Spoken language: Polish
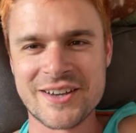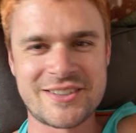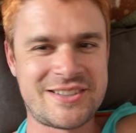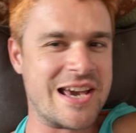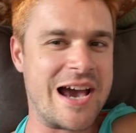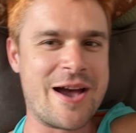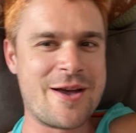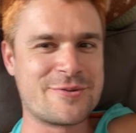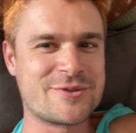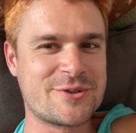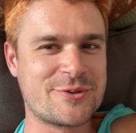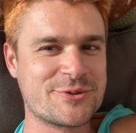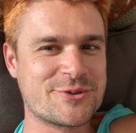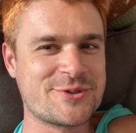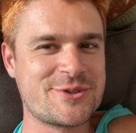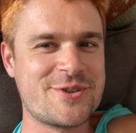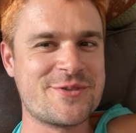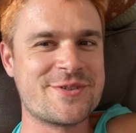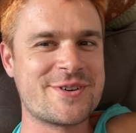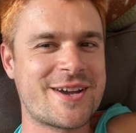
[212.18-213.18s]
Chciałem
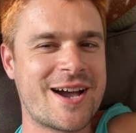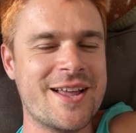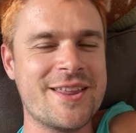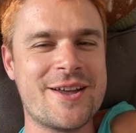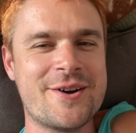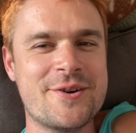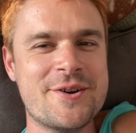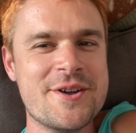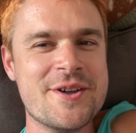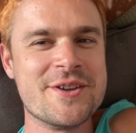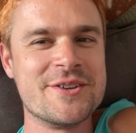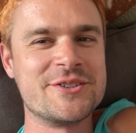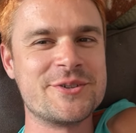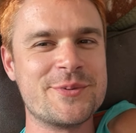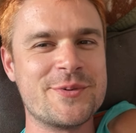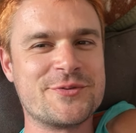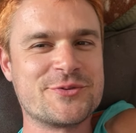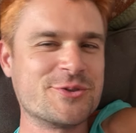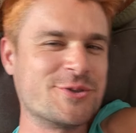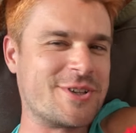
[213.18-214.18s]
założyć nowy kanał,
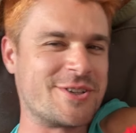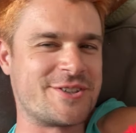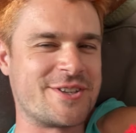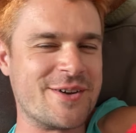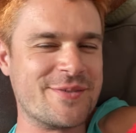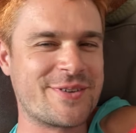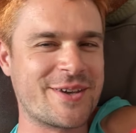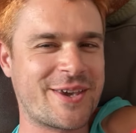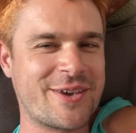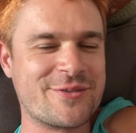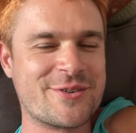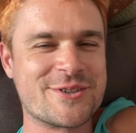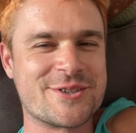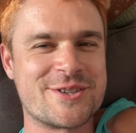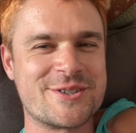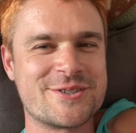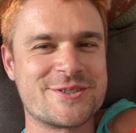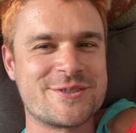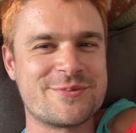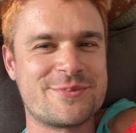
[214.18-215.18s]
żeby wrzucać tam takie
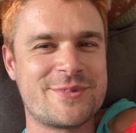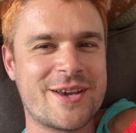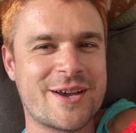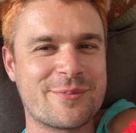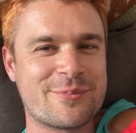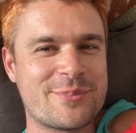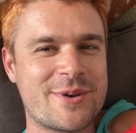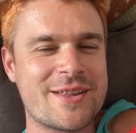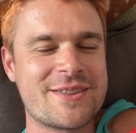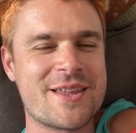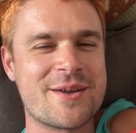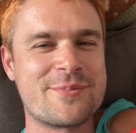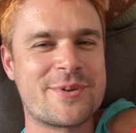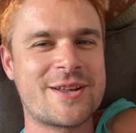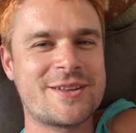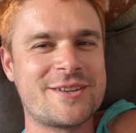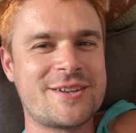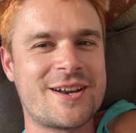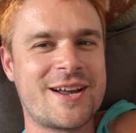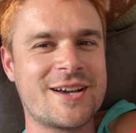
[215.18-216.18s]
właśnie, jak blad na
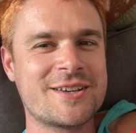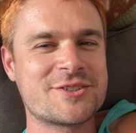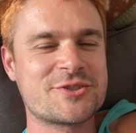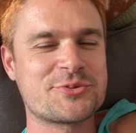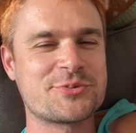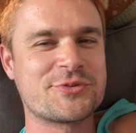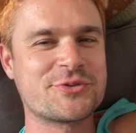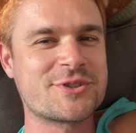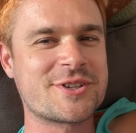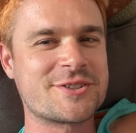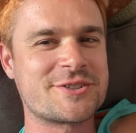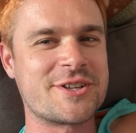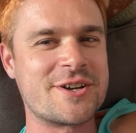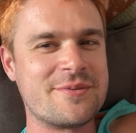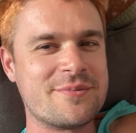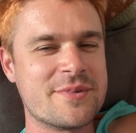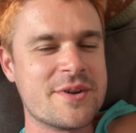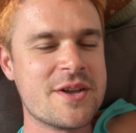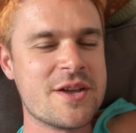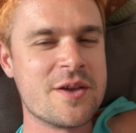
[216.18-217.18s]
bladie reakcje, żeby wrzucać
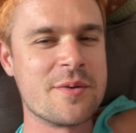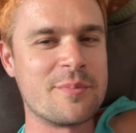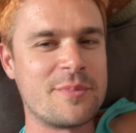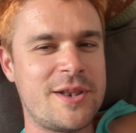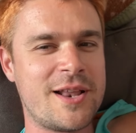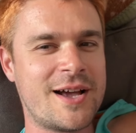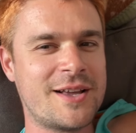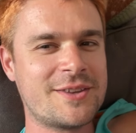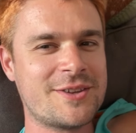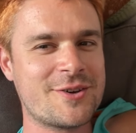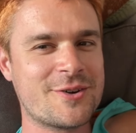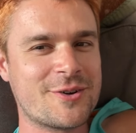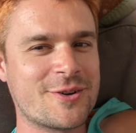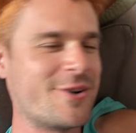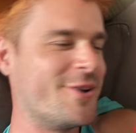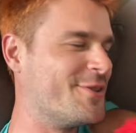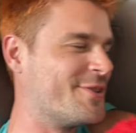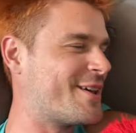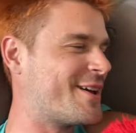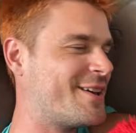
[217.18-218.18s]
tam blad i
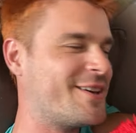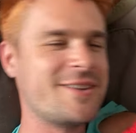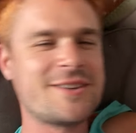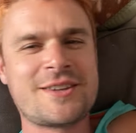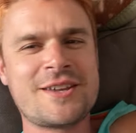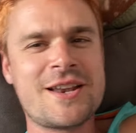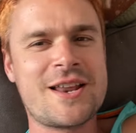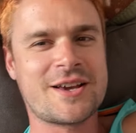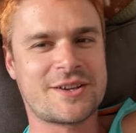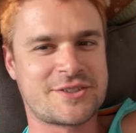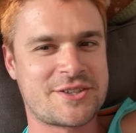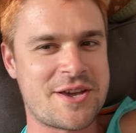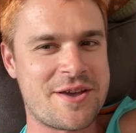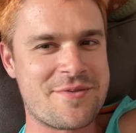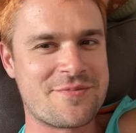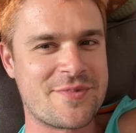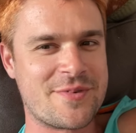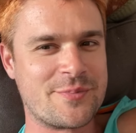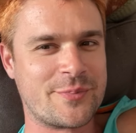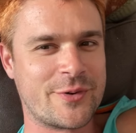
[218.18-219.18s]
ogląda i tyle
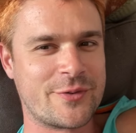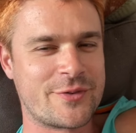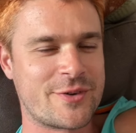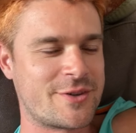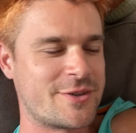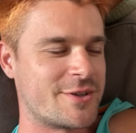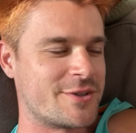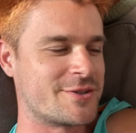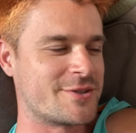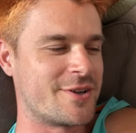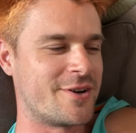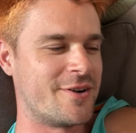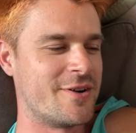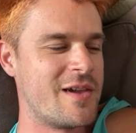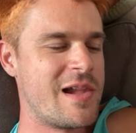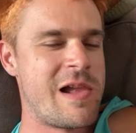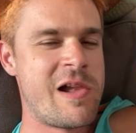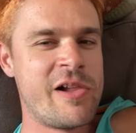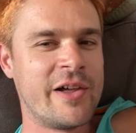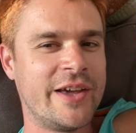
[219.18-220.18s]
chciałem wam powiedzieć, no.
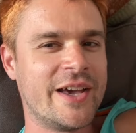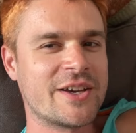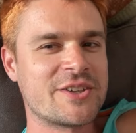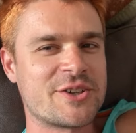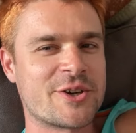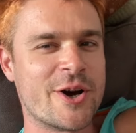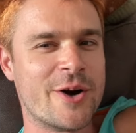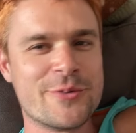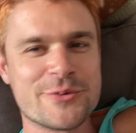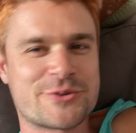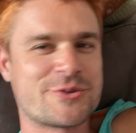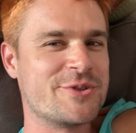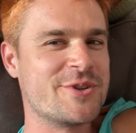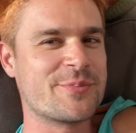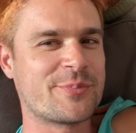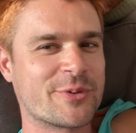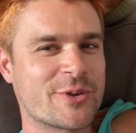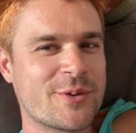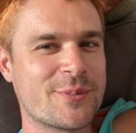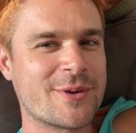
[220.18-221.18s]
Jak się komuś to
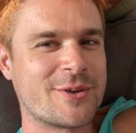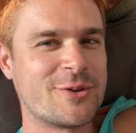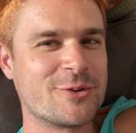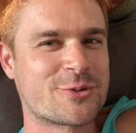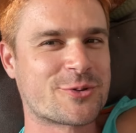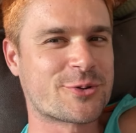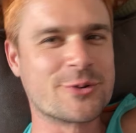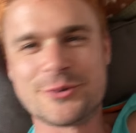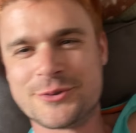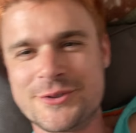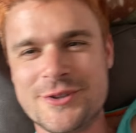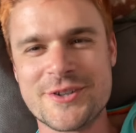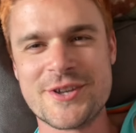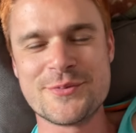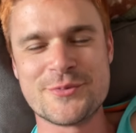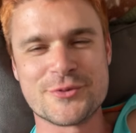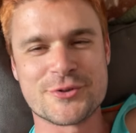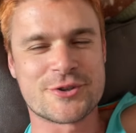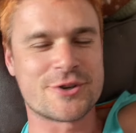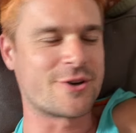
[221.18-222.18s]
nie podoba, to trudno,
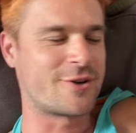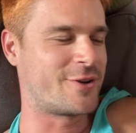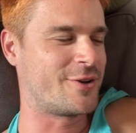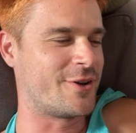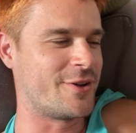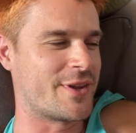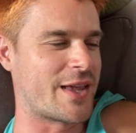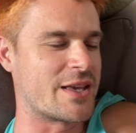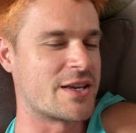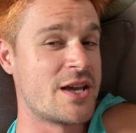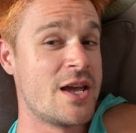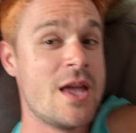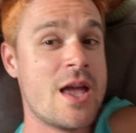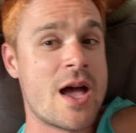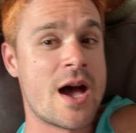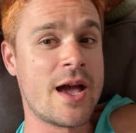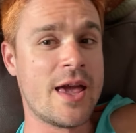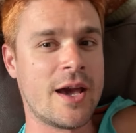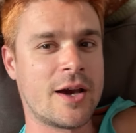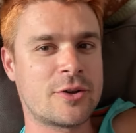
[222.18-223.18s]
nie musi oglądać.
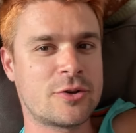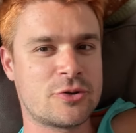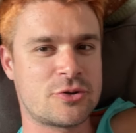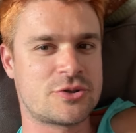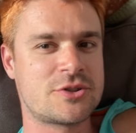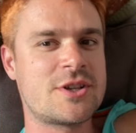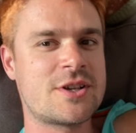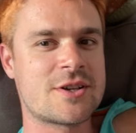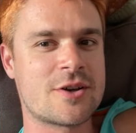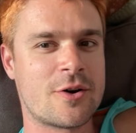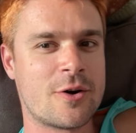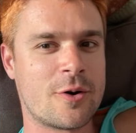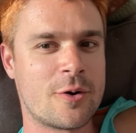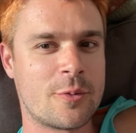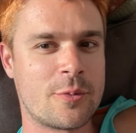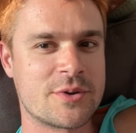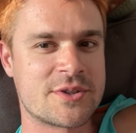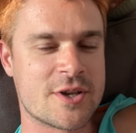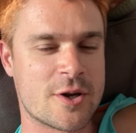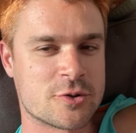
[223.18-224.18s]
A jak ktoś chce
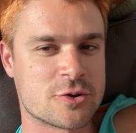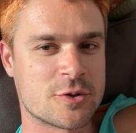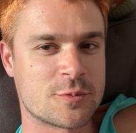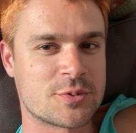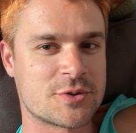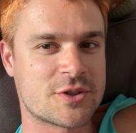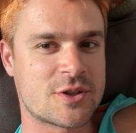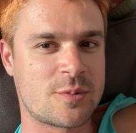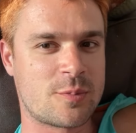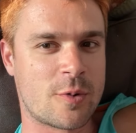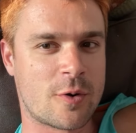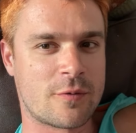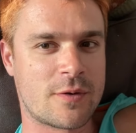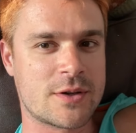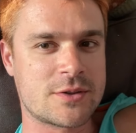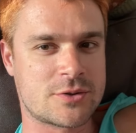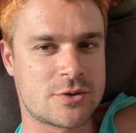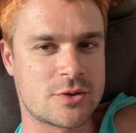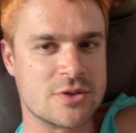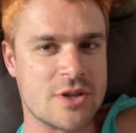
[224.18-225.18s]
o,
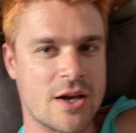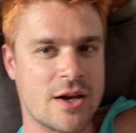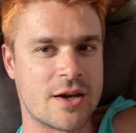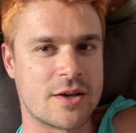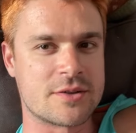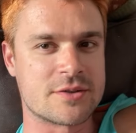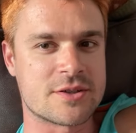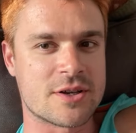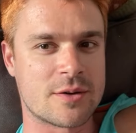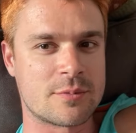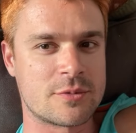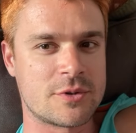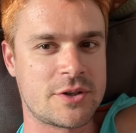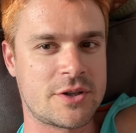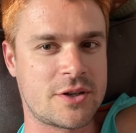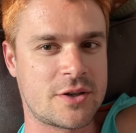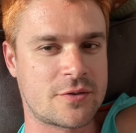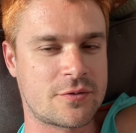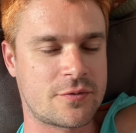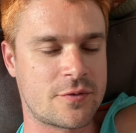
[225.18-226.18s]
zasubskrybować, to zachęcam.
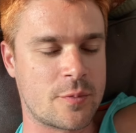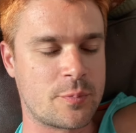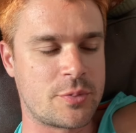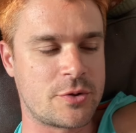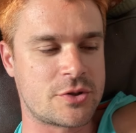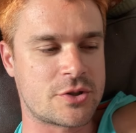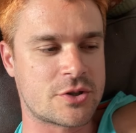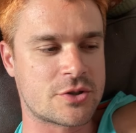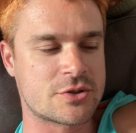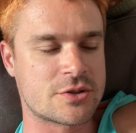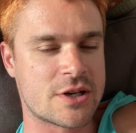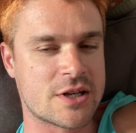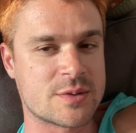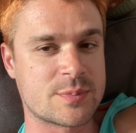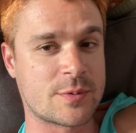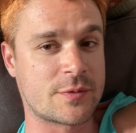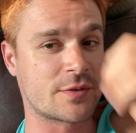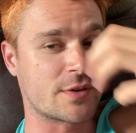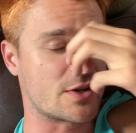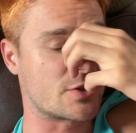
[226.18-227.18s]
Link w opisie, jeszcze raz
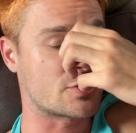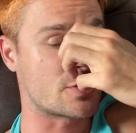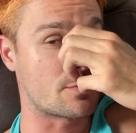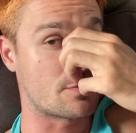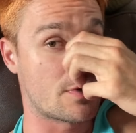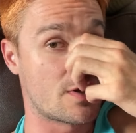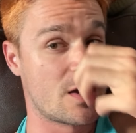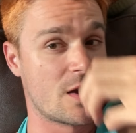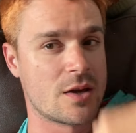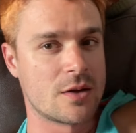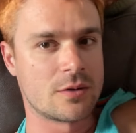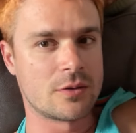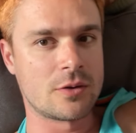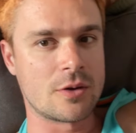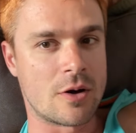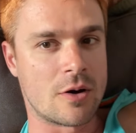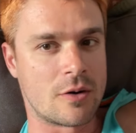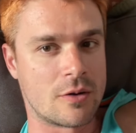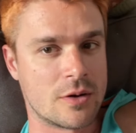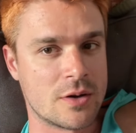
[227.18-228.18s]
powtarzam.
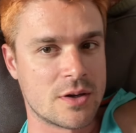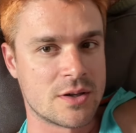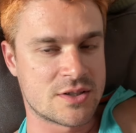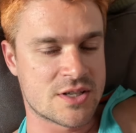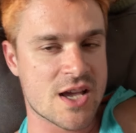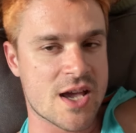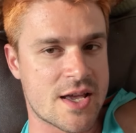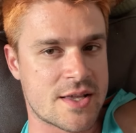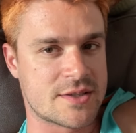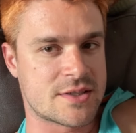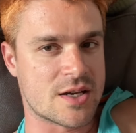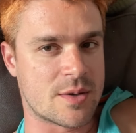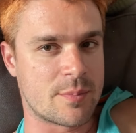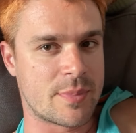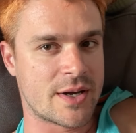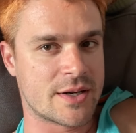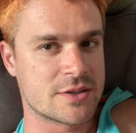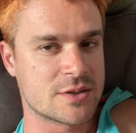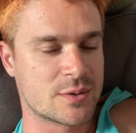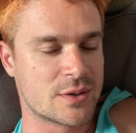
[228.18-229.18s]
No, zachęcam
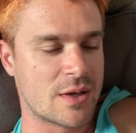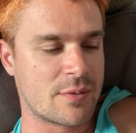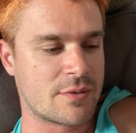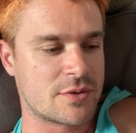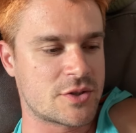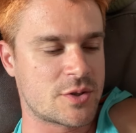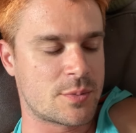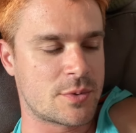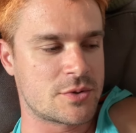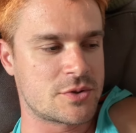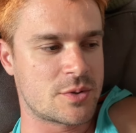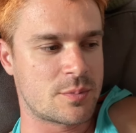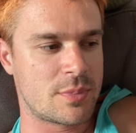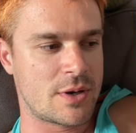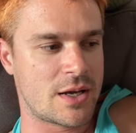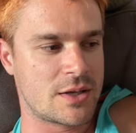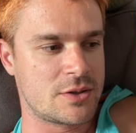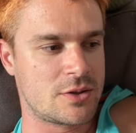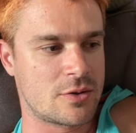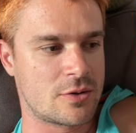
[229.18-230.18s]
bardzo, bo tam właśnie będzie
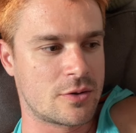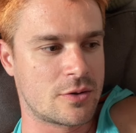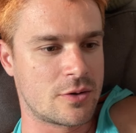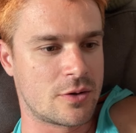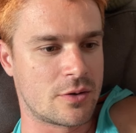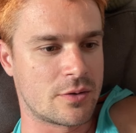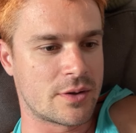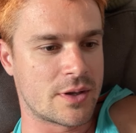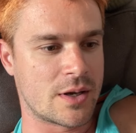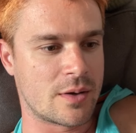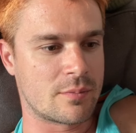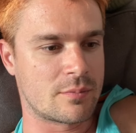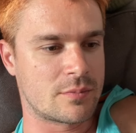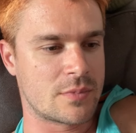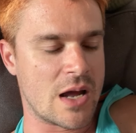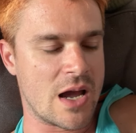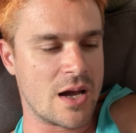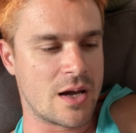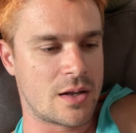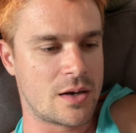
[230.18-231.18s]
blad i ogląda.
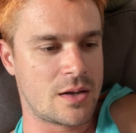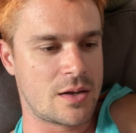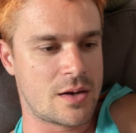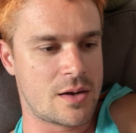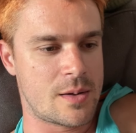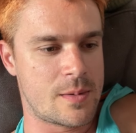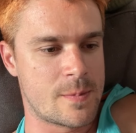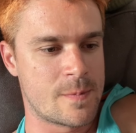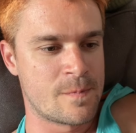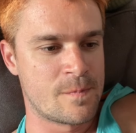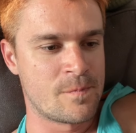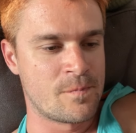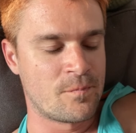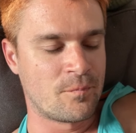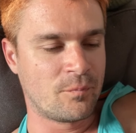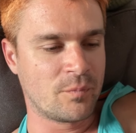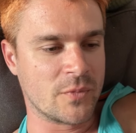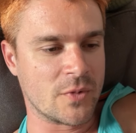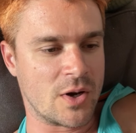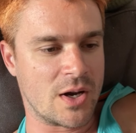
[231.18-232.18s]
Ale...
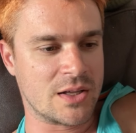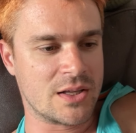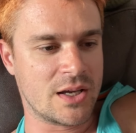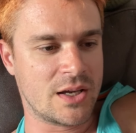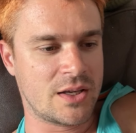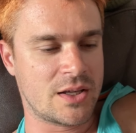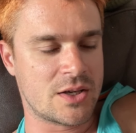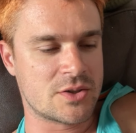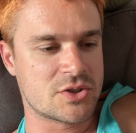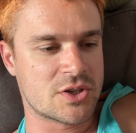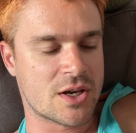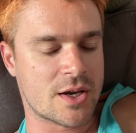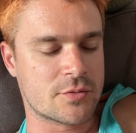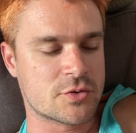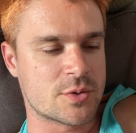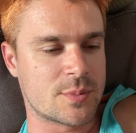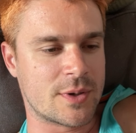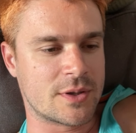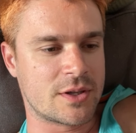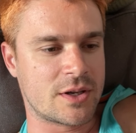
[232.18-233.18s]
No, a takie
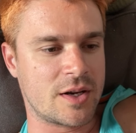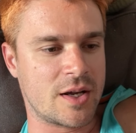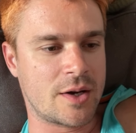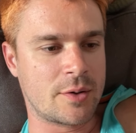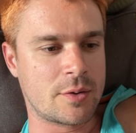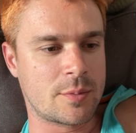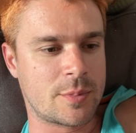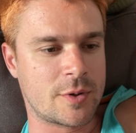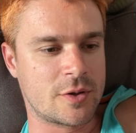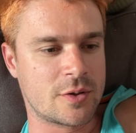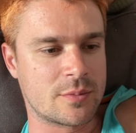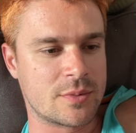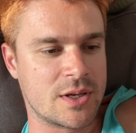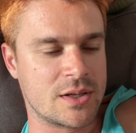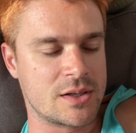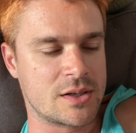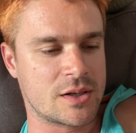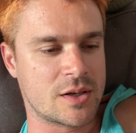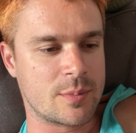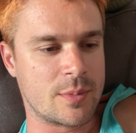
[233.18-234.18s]
najciekawsze materiały będą
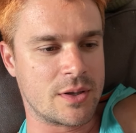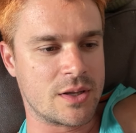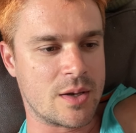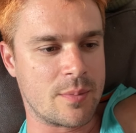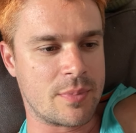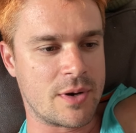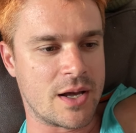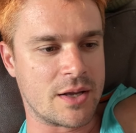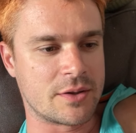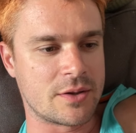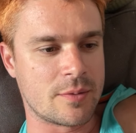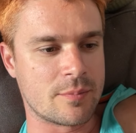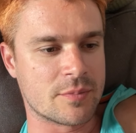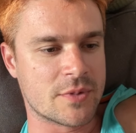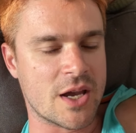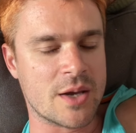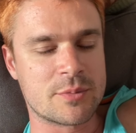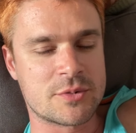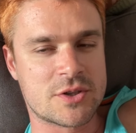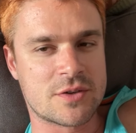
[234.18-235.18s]
nadal chyba na Bloody. No,
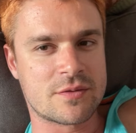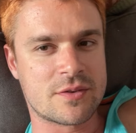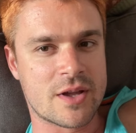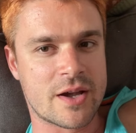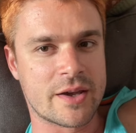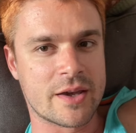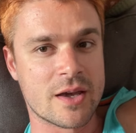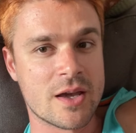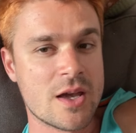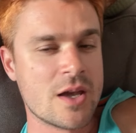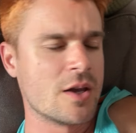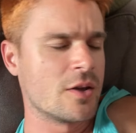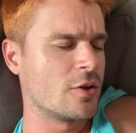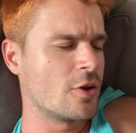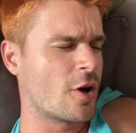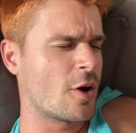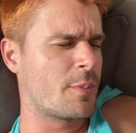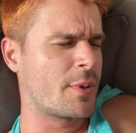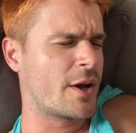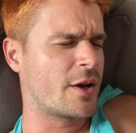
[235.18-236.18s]
tak mi się wydaje.
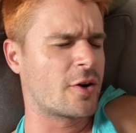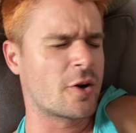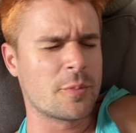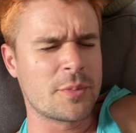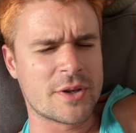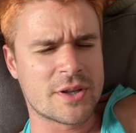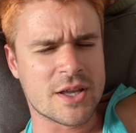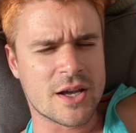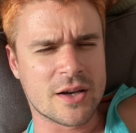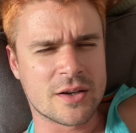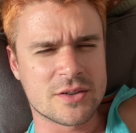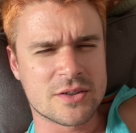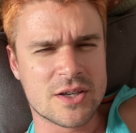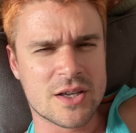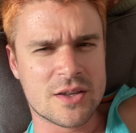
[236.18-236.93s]
Dobra, robię tak.